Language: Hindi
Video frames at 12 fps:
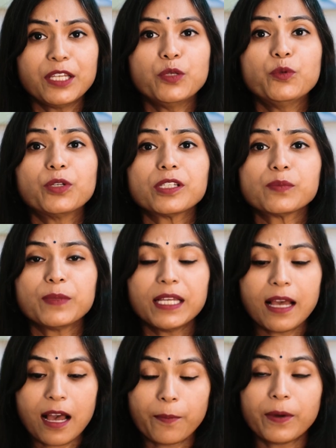है यूट्रस में
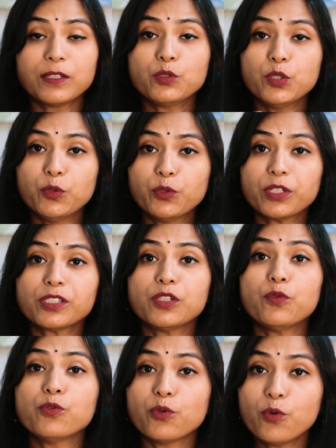आपका जो यूट्रस है
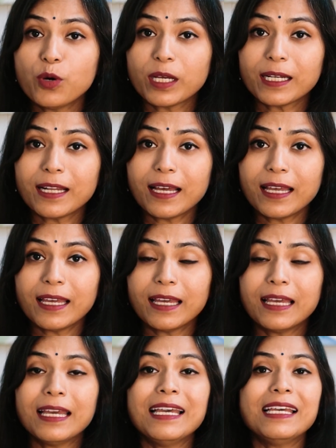वो ग्रो कर रहा
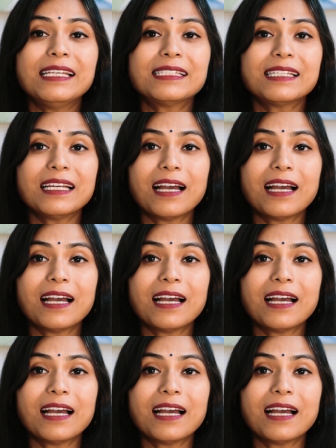है इसके